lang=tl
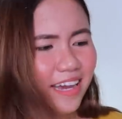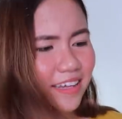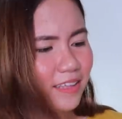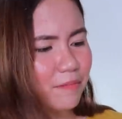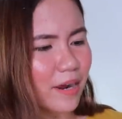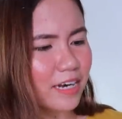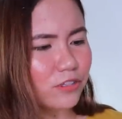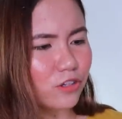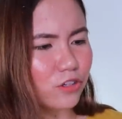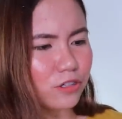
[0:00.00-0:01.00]
I think para
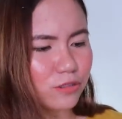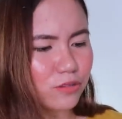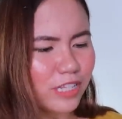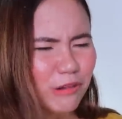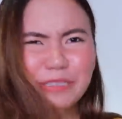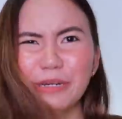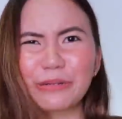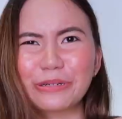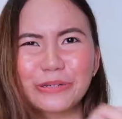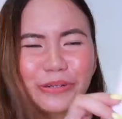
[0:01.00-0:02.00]
doon yun. So, hindi ako
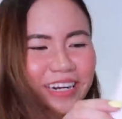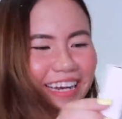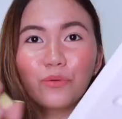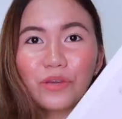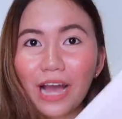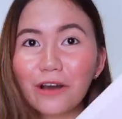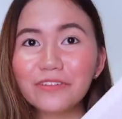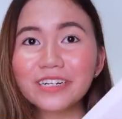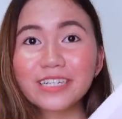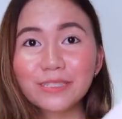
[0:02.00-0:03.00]
masyadong sure. So, we
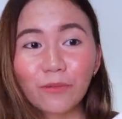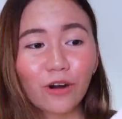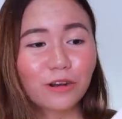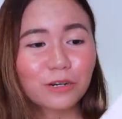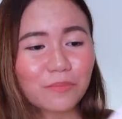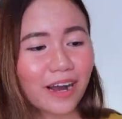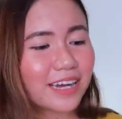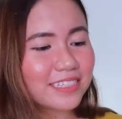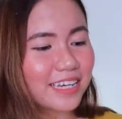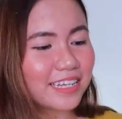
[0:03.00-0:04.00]
have your a smaller
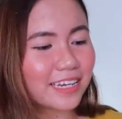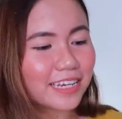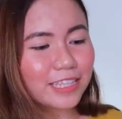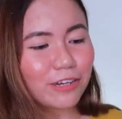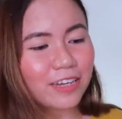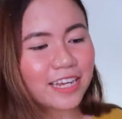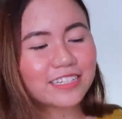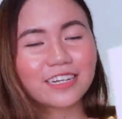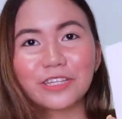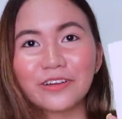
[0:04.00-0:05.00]
box. And nakita ko
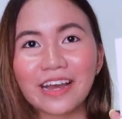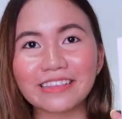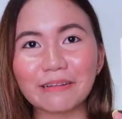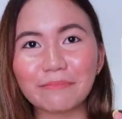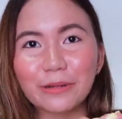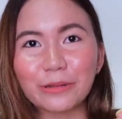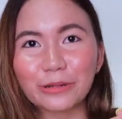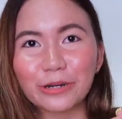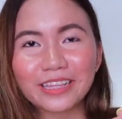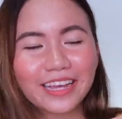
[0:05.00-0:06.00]
guys agad yung ating
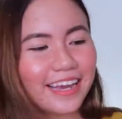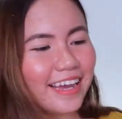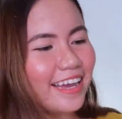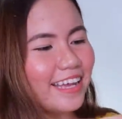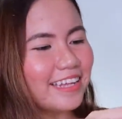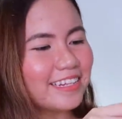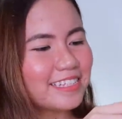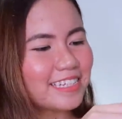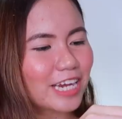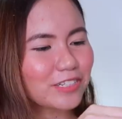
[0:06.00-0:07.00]
panundot. And
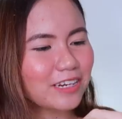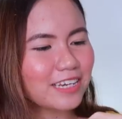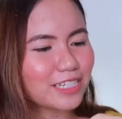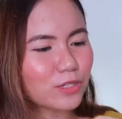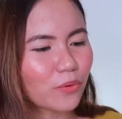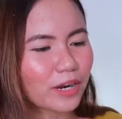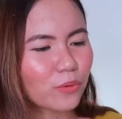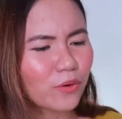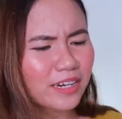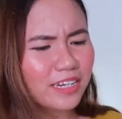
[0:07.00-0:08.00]
it's actually a
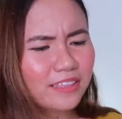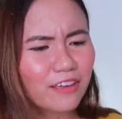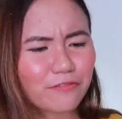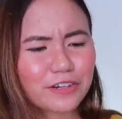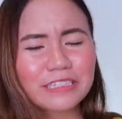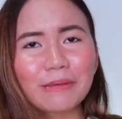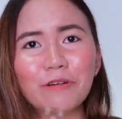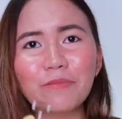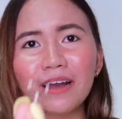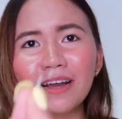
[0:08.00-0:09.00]
square one. I think first time
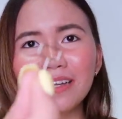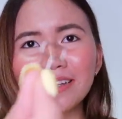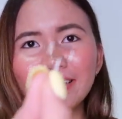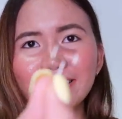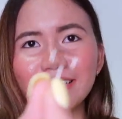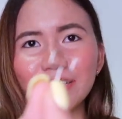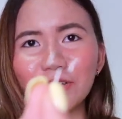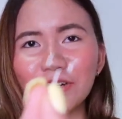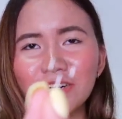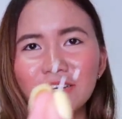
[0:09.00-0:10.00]
ko makakita ng
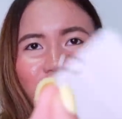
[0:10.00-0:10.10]
ganito.